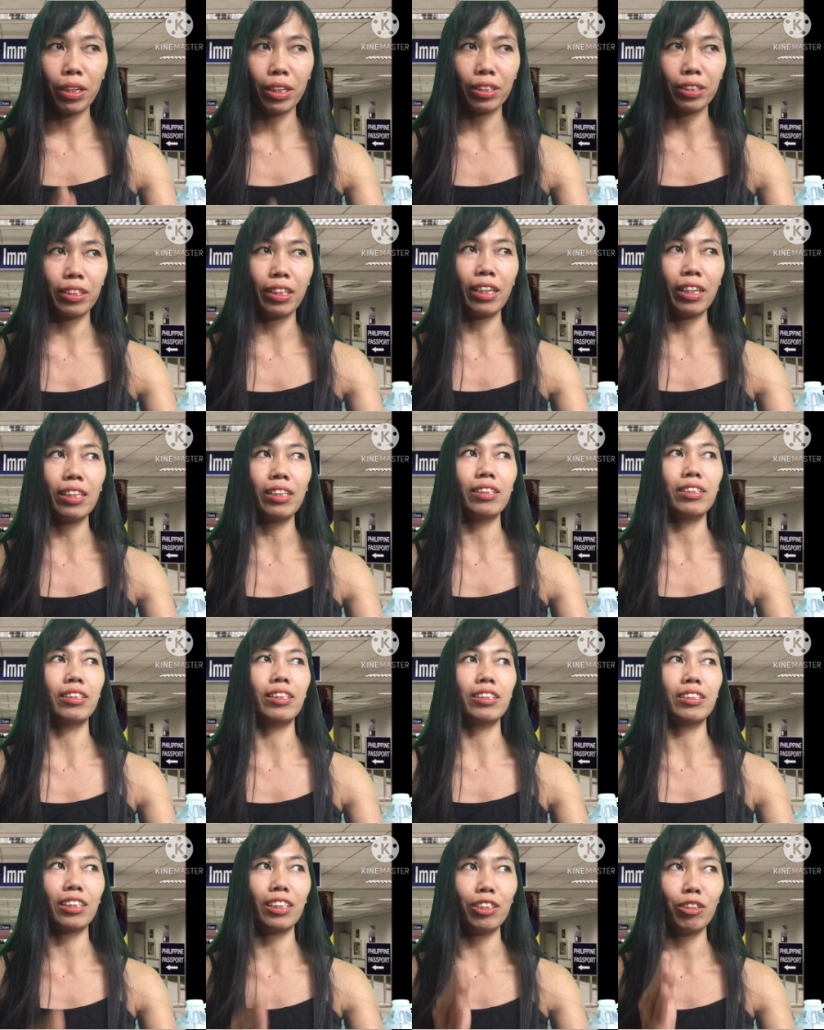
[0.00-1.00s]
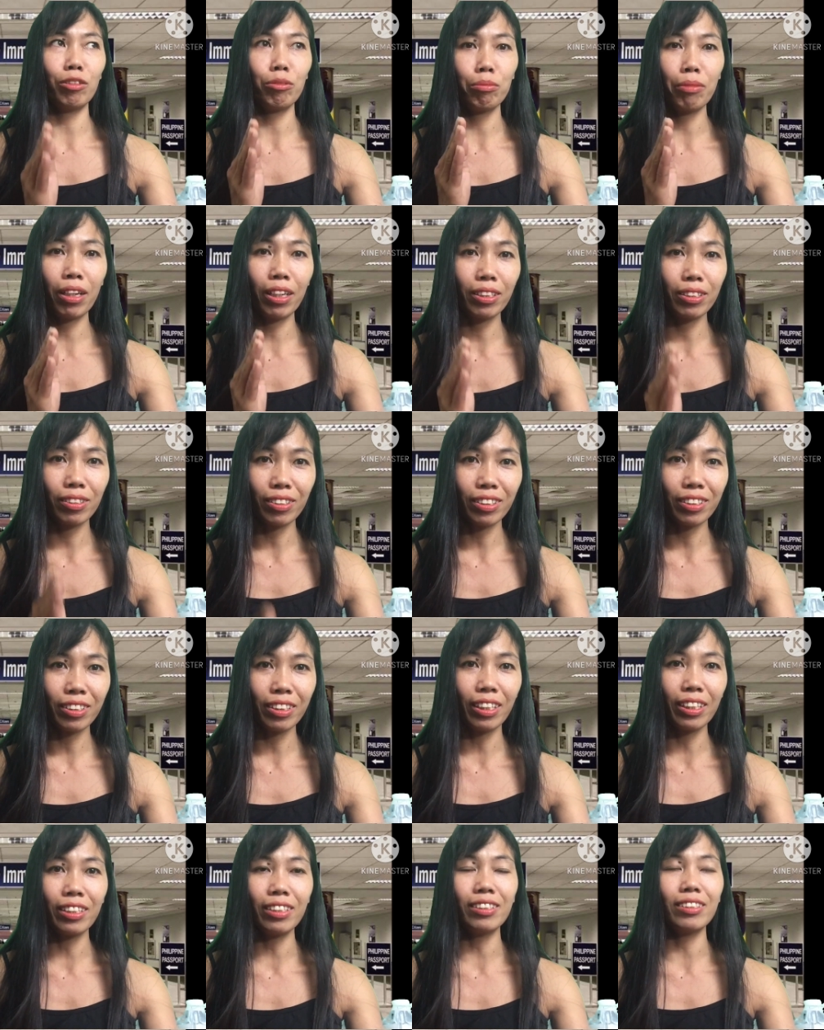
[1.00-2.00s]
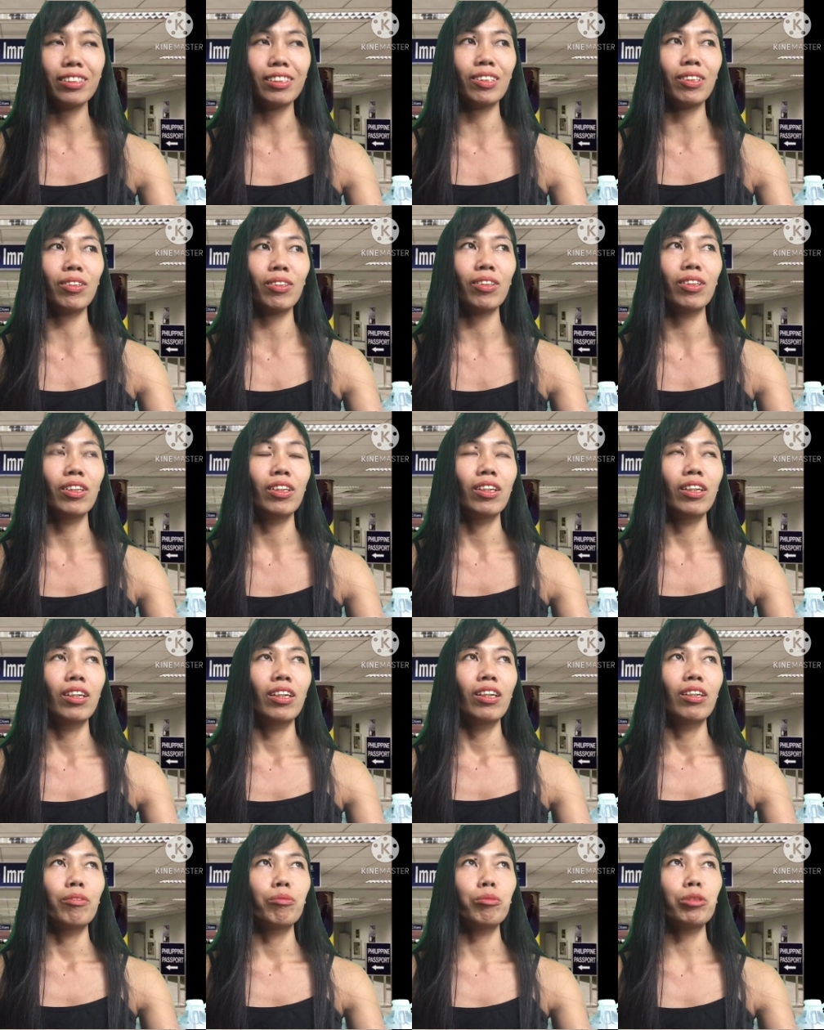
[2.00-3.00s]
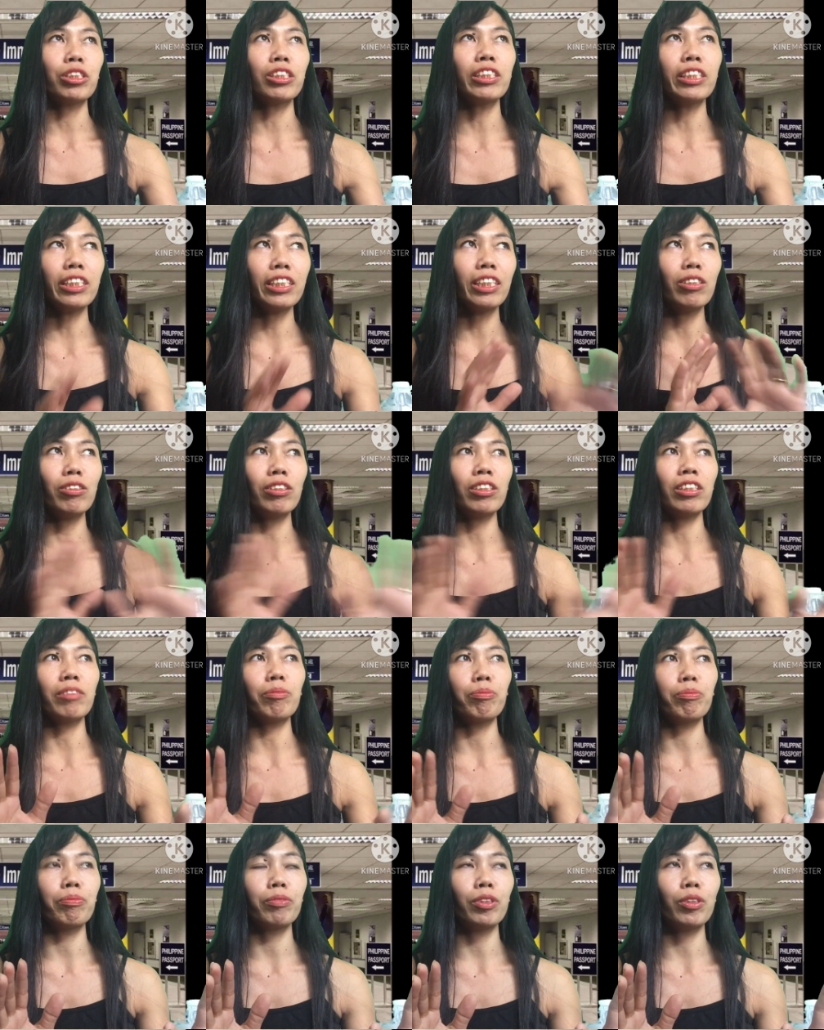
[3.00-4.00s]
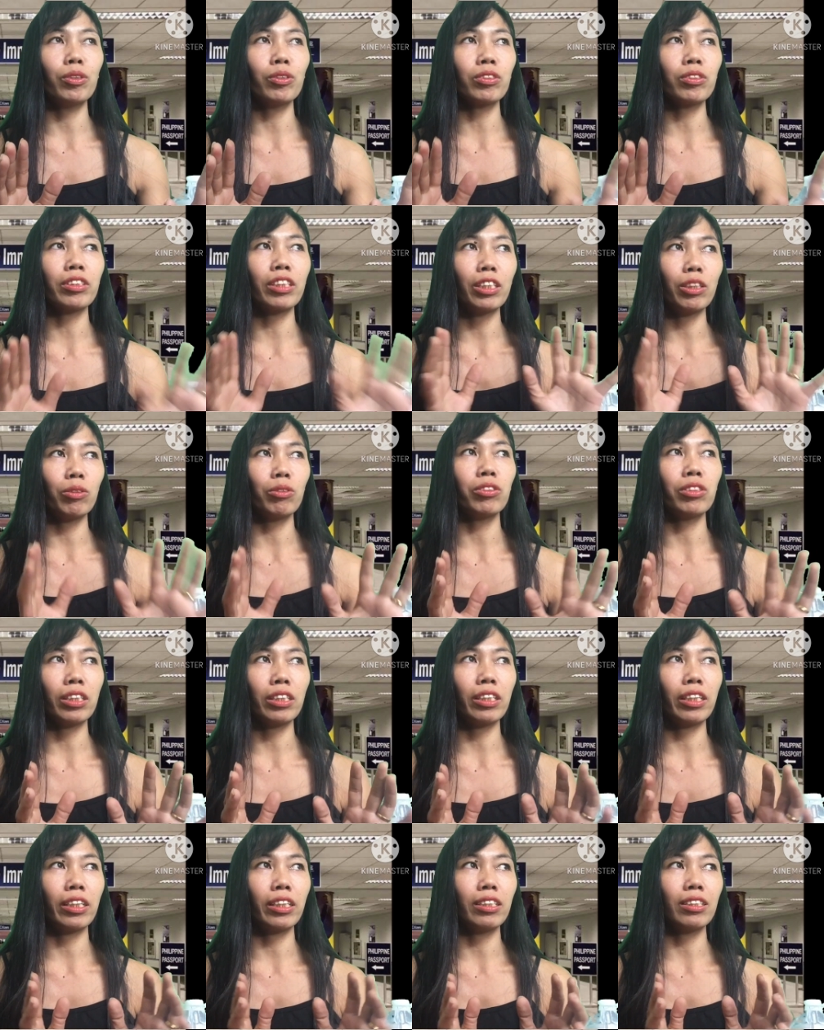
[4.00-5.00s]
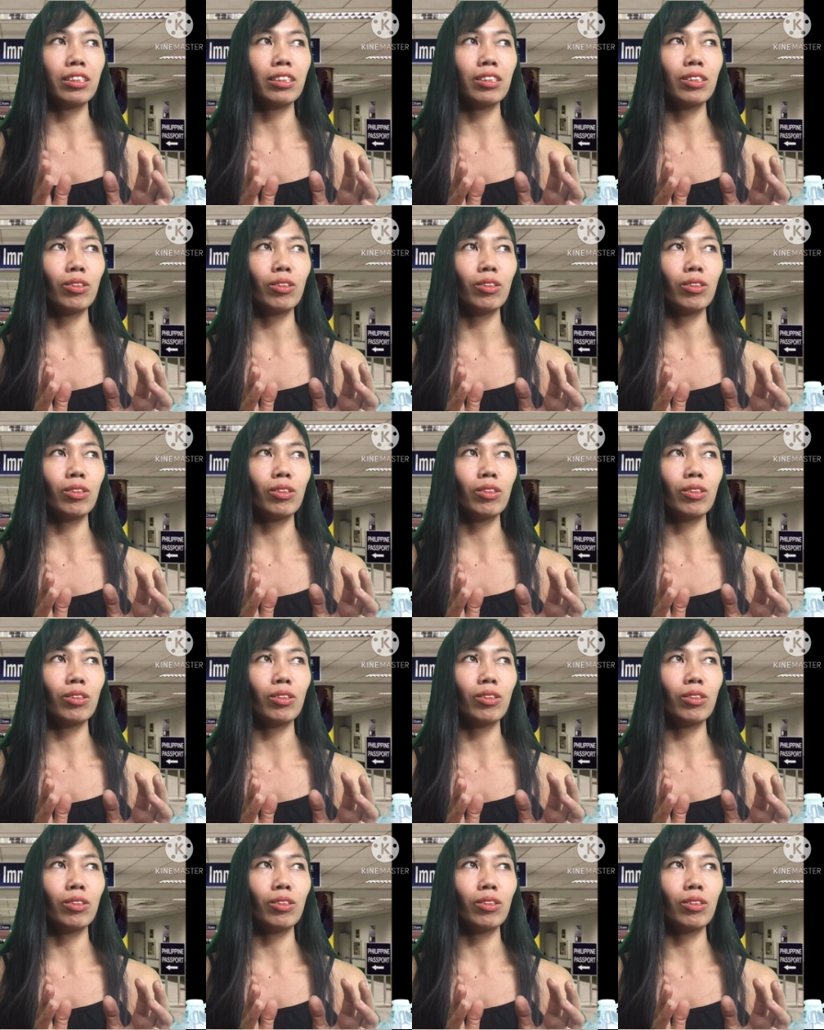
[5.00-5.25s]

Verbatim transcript: yung bata? Nasa yung mother niyan? So, mostly ganun lang yung tanong niya guys.